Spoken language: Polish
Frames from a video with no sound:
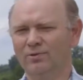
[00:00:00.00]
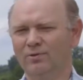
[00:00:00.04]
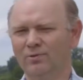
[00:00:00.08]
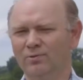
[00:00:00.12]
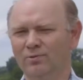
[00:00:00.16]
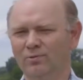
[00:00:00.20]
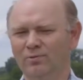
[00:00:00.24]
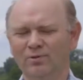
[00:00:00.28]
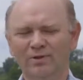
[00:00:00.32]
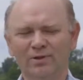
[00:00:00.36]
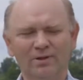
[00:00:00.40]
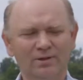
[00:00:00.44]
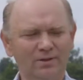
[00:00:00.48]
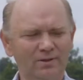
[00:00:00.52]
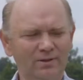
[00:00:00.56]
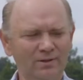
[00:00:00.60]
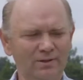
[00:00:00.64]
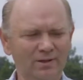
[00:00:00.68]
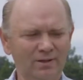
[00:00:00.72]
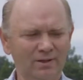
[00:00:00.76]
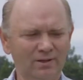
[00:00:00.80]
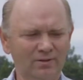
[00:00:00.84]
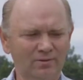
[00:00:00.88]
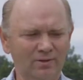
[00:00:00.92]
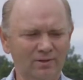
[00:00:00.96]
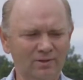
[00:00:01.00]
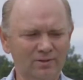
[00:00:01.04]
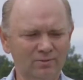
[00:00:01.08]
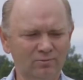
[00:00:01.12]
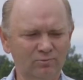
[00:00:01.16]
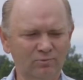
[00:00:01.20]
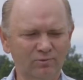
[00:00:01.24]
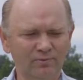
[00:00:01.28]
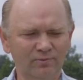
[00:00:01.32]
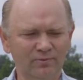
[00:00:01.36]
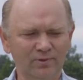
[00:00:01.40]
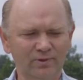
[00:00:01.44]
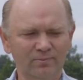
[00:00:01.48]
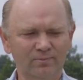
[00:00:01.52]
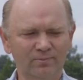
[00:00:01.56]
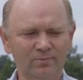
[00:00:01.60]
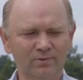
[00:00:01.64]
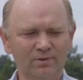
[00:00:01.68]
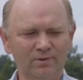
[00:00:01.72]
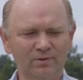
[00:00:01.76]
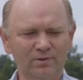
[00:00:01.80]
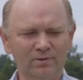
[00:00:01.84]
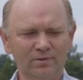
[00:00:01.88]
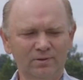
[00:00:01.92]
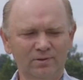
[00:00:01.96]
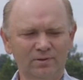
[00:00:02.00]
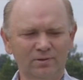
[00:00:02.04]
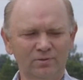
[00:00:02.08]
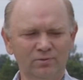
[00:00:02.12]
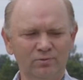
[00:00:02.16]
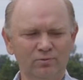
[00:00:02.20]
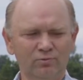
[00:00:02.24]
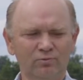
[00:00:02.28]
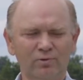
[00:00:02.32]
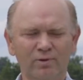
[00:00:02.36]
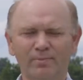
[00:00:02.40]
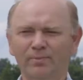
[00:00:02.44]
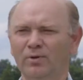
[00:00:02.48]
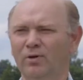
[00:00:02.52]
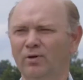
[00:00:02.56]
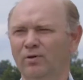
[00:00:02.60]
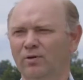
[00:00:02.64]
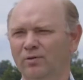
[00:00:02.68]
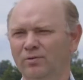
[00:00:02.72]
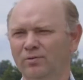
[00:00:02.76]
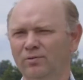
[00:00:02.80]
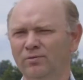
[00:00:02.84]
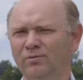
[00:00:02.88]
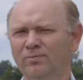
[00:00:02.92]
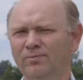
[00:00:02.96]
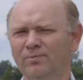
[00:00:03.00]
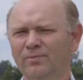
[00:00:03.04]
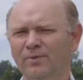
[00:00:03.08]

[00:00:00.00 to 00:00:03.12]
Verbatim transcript: ogórek to jest głównym y, źródłem dochodu.